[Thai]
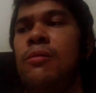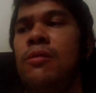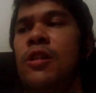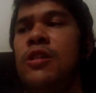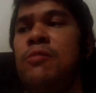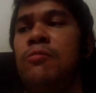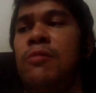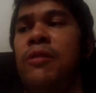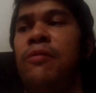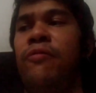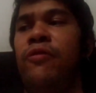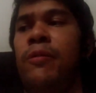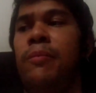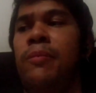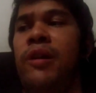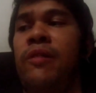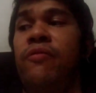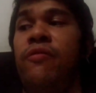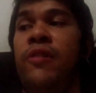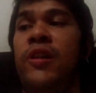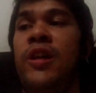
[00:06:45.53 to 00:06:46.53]
this one for
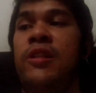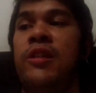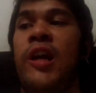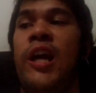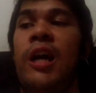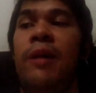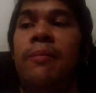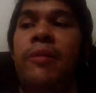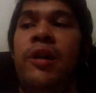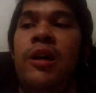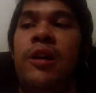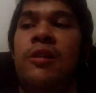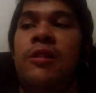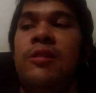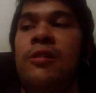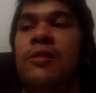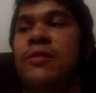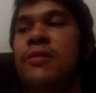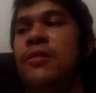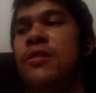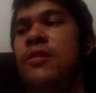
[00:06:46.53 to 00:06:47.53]
my friend come by อ
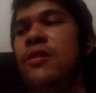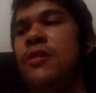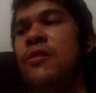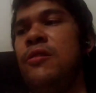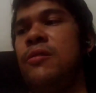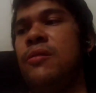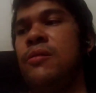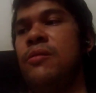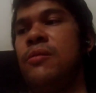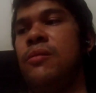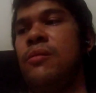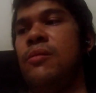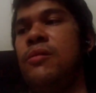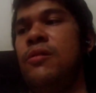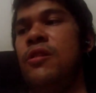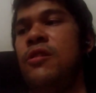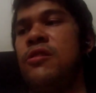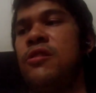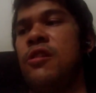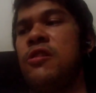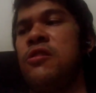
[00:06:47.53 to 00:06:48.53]
อ she's
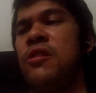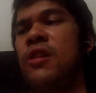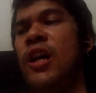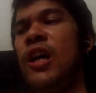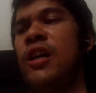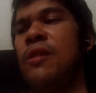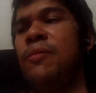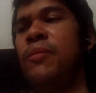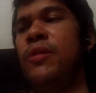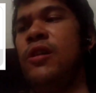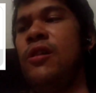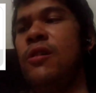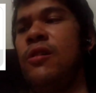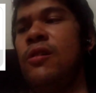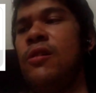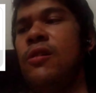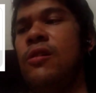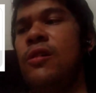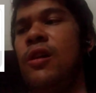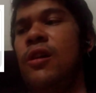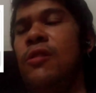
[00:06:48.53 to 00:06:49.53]
she's just asked me
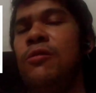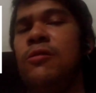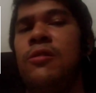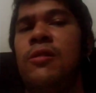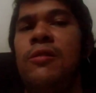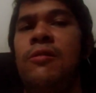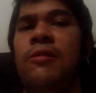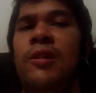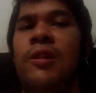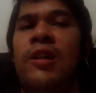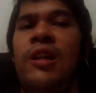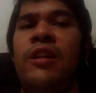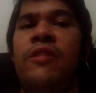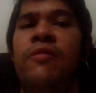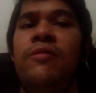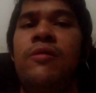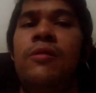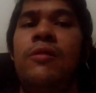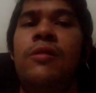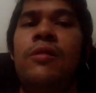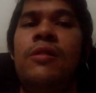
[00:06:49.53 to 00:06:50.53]
uh, are you still alive
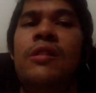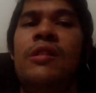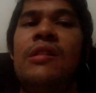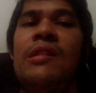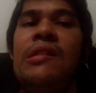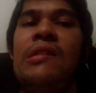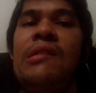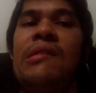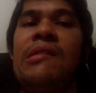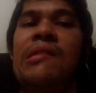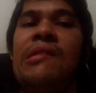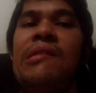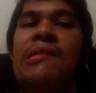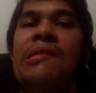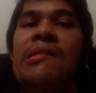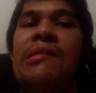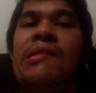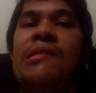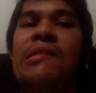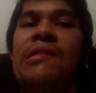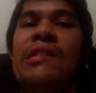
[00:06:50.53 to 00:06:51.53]

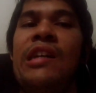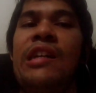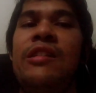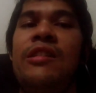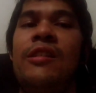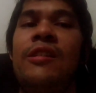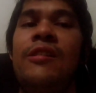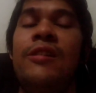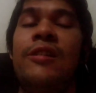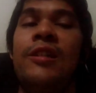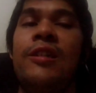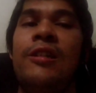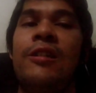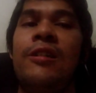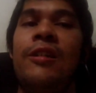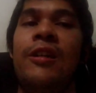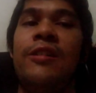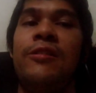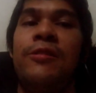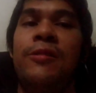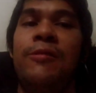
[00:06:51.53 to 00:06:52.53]
yeah I think
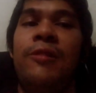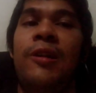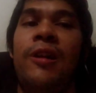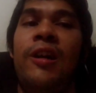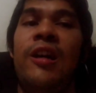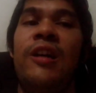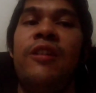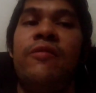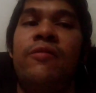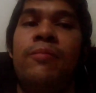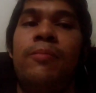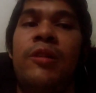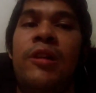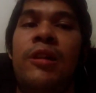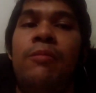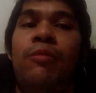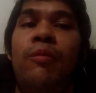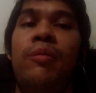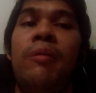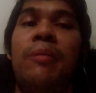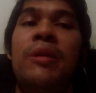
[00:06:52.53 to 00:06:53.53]
uh, i still alive
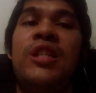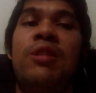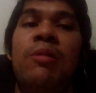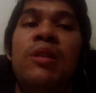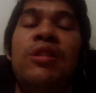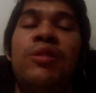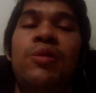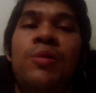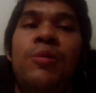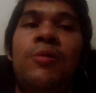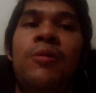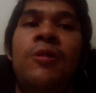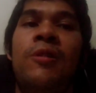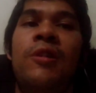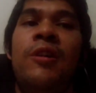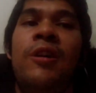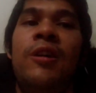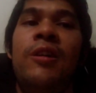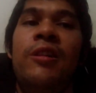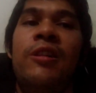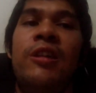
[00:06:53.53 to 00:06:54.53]
ผมยังมีชีวิตอยู่
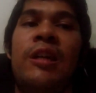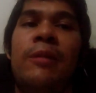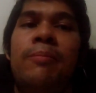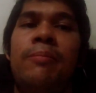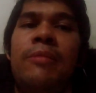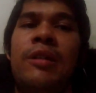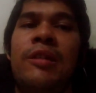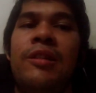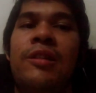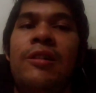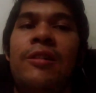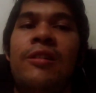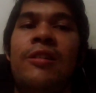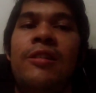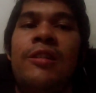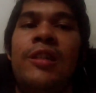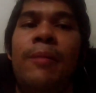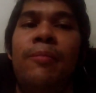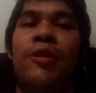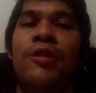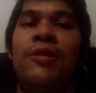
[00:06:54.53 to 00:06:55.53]
นะครับ but uh,
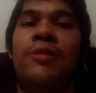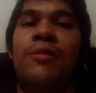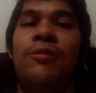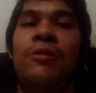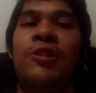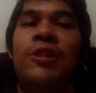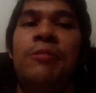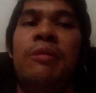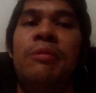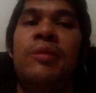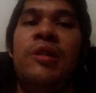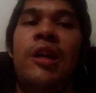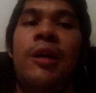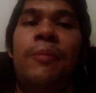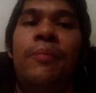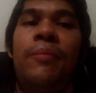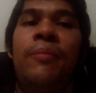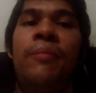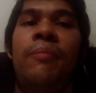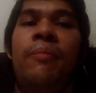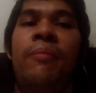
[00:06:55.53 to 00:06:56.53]
I'm not sure maybe
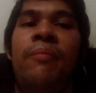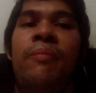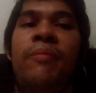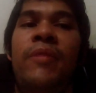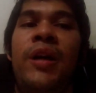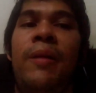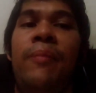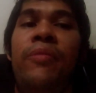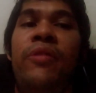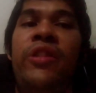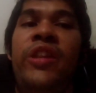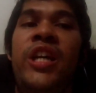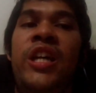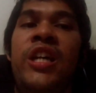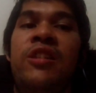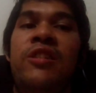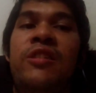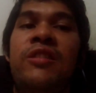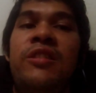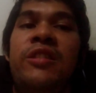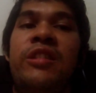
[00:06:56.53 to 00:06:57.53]
I'm I'm dead
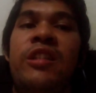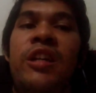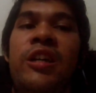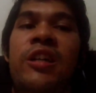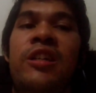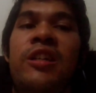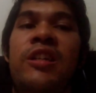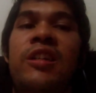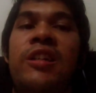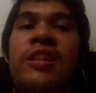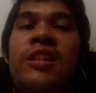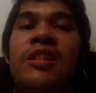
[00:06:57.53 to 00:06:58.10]
inside